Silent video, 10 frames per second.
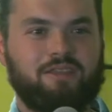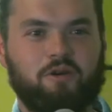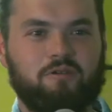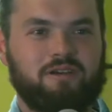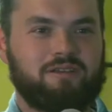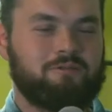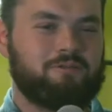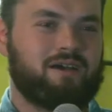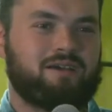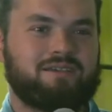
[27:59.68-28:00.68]
новая,
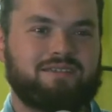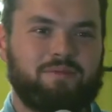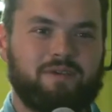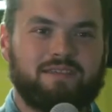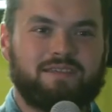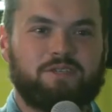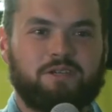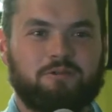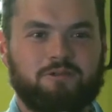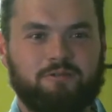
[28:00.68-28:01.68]
ну, как замена
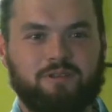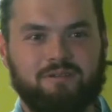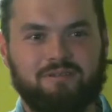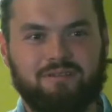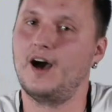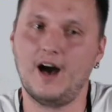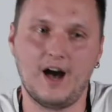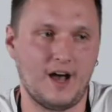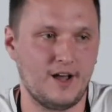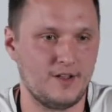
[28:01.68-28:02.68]
скетча, условно.
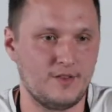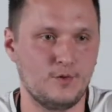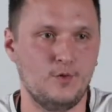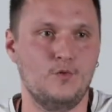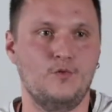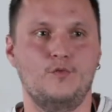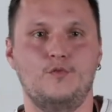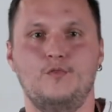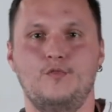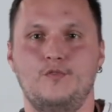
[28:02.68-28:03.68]
А, ну...
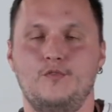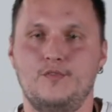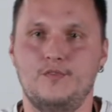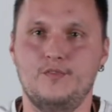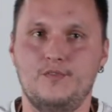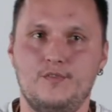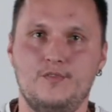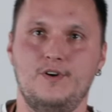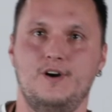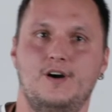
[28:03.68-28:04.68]
Кросс-платформенная
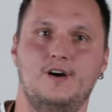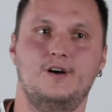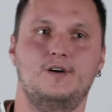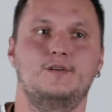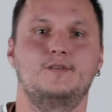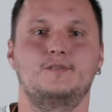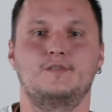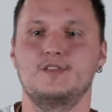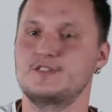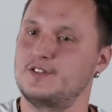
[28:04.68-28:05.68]
утилита.
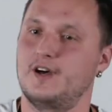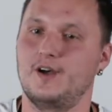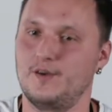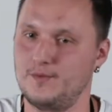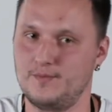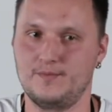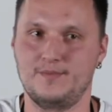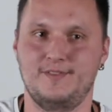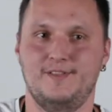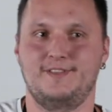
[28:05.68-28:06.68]
Не знаю. Не было
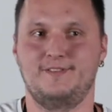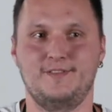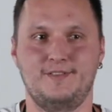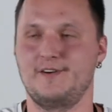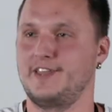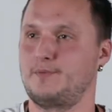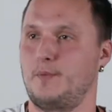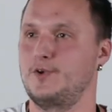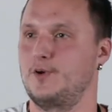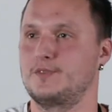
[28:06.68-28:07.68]
планов Навер- таких. Наверное, их
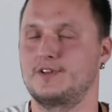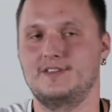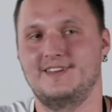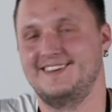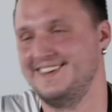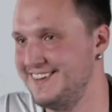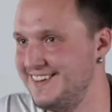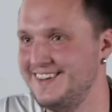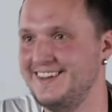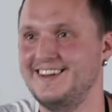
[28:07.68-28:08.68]
побьем тогда. А.
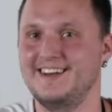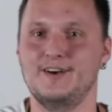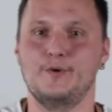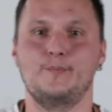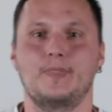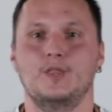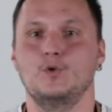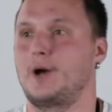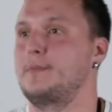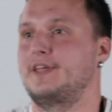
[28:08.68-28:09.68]
Хорошо.
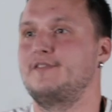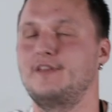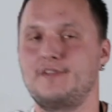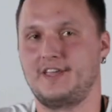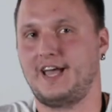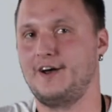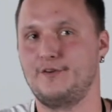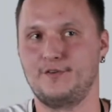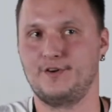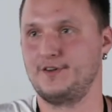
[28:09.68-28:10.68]
Ну, как бы,
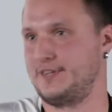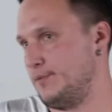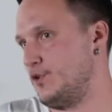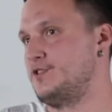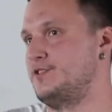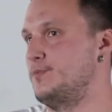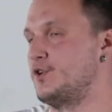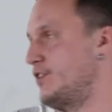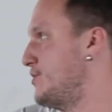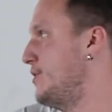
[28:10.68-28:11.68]
наверняка э, там
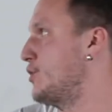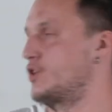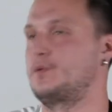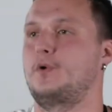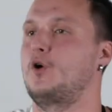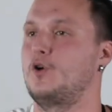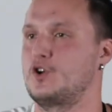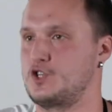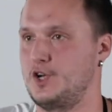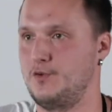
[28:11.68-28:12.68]
можно сделать что-то
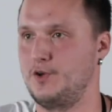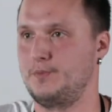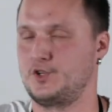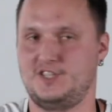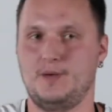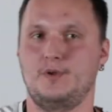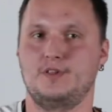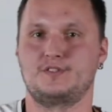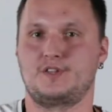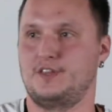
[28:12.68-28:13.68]
похожее. Вот, Паша
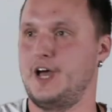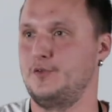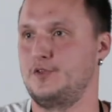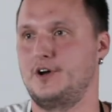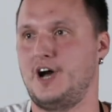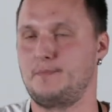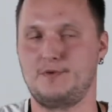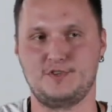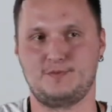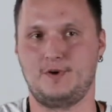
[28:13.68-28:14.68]
Зеплин страдает, у них API
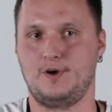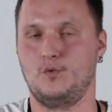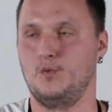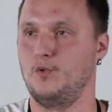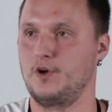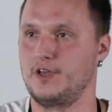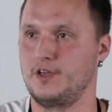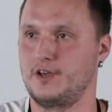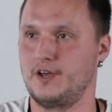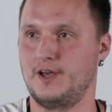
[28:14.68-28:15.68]
весьма
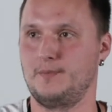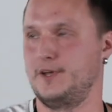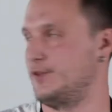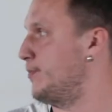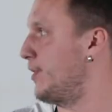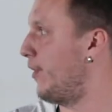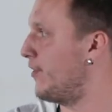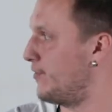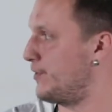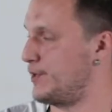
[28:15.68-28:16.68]
убогенькая, mm-hmm. поэтому
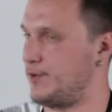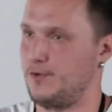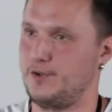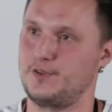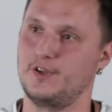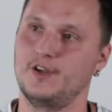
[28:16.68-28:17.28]
приходится вот такой вот